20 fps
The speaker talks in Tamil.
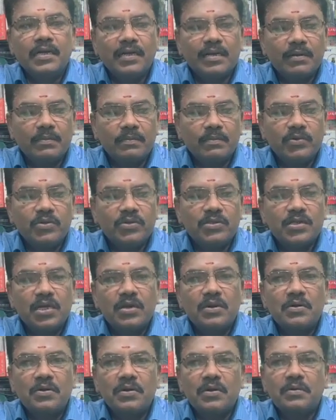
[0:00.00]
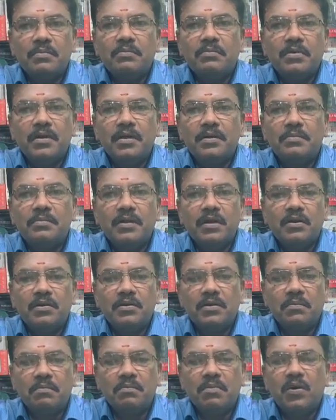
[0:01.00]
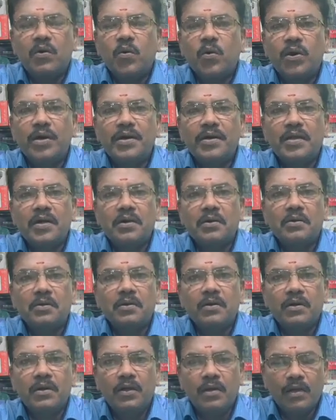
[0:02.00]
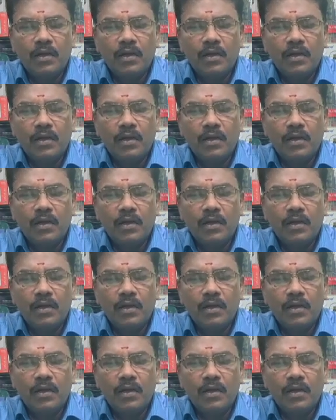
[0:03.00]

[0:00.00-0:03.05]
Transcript: ஏன்னா புதுசா இருக்கும் ரொம்ப அருமையா இருக்கும் ரொம்ப குவாலிட்டியா இருக்கும்